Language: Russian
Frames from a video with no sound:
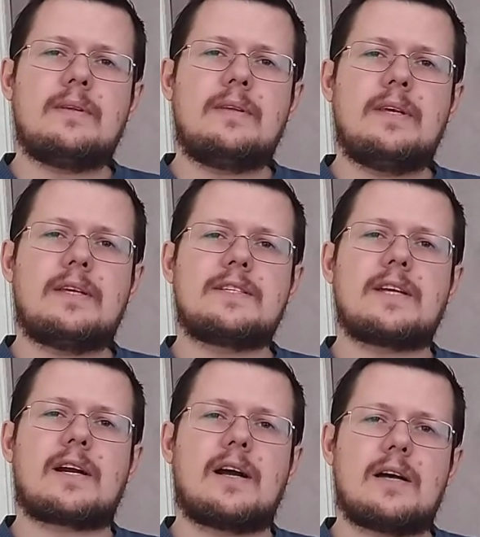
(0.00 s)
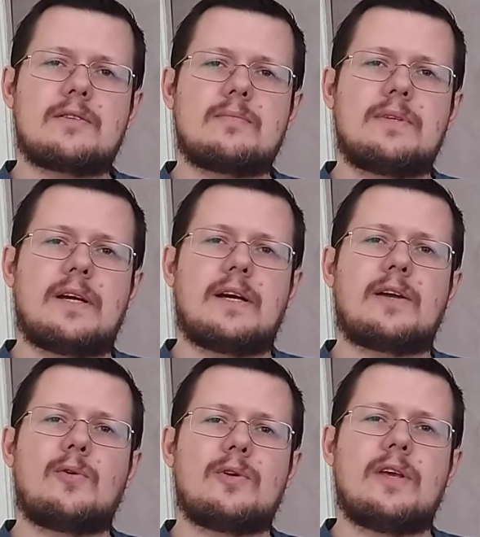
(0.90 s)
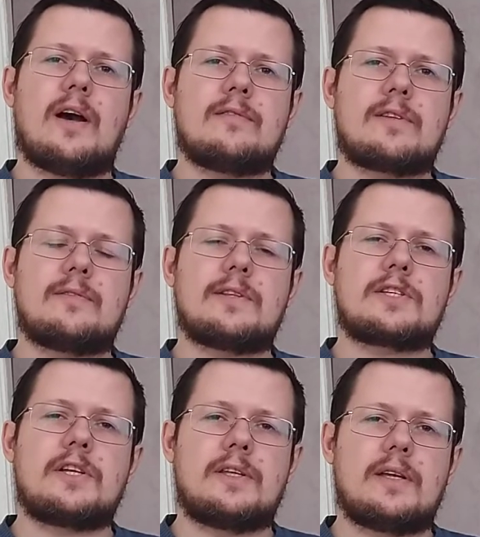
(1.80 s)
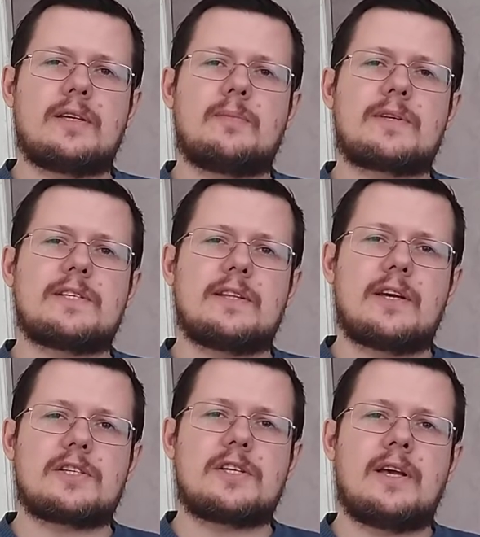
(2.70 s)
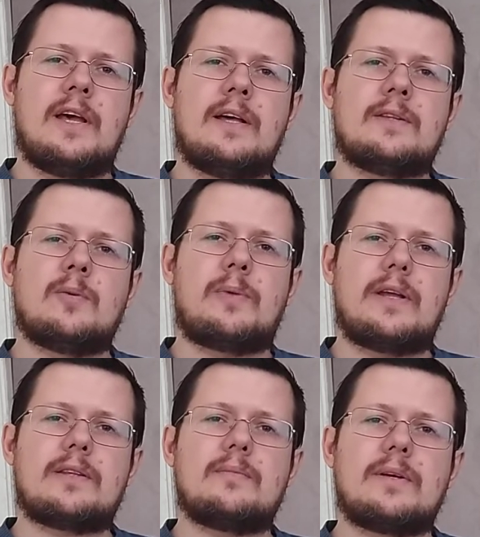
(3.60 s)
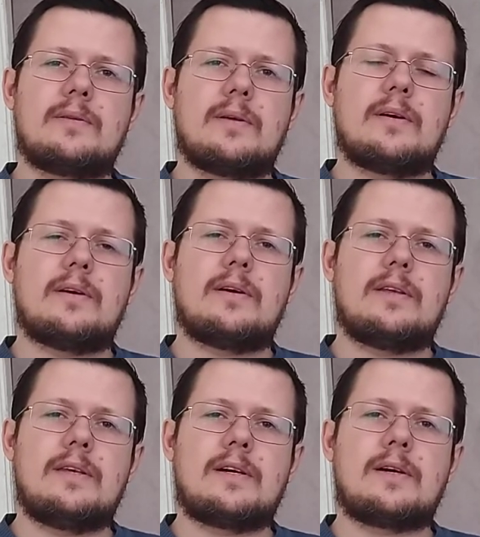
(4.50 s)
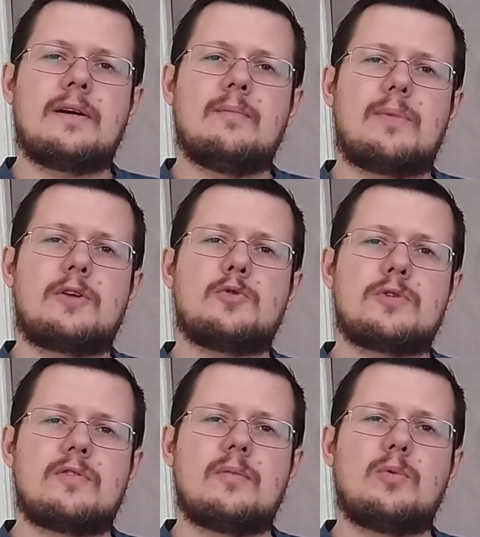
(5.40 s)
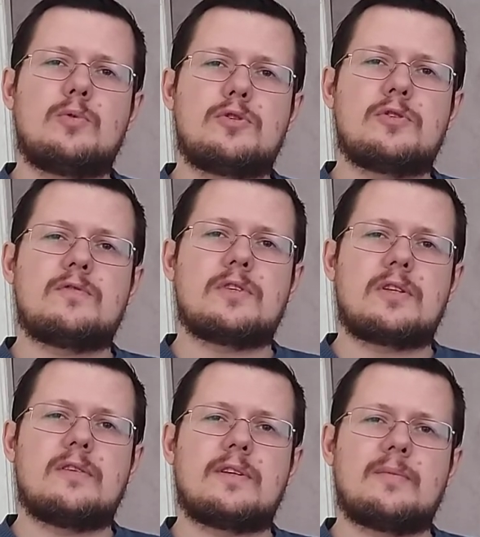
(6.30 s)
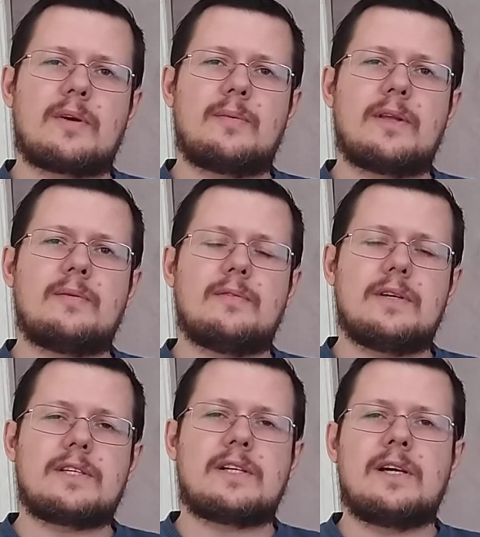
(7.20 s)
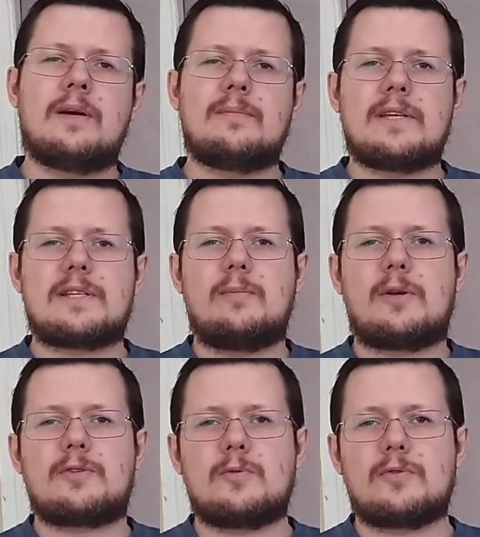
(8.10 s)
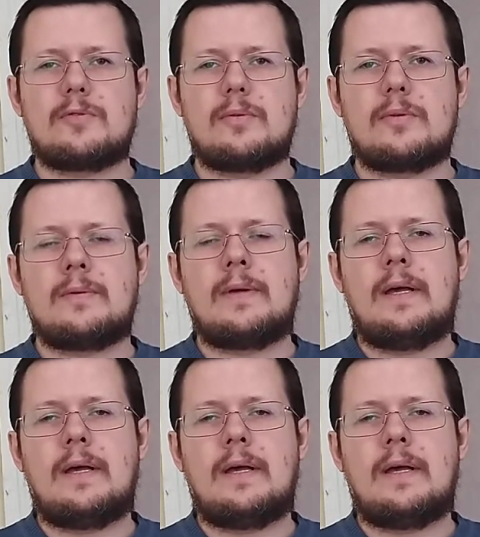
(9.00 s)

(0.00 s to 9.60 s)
некий сарказм, некая ирония автора в отношении этих персонажей, но при этом он, их предчувствие будущего все-таки в этом романе, в этих пьесах присутствует.